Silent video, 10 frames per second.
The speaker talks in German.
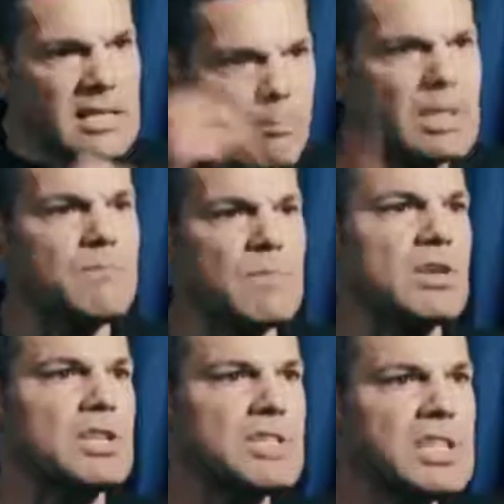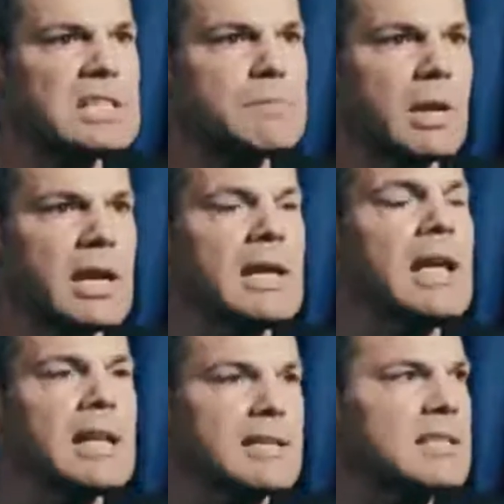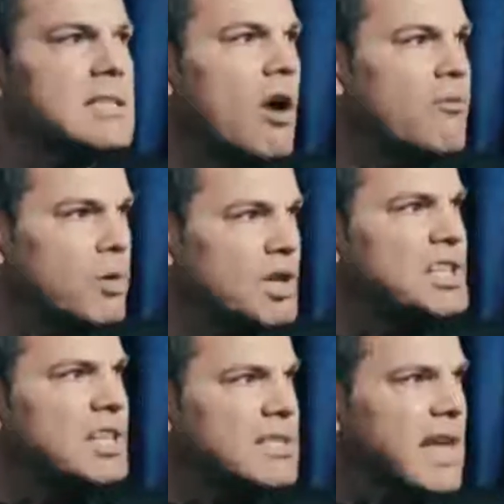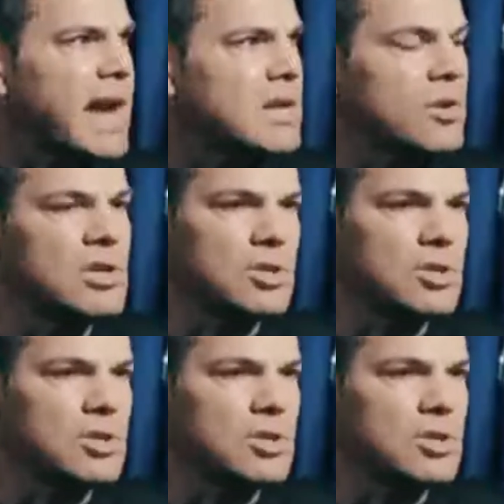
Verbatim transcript: Hinterbliebenen wird es nichts bringen, dass sie auf Politiker zeigen können,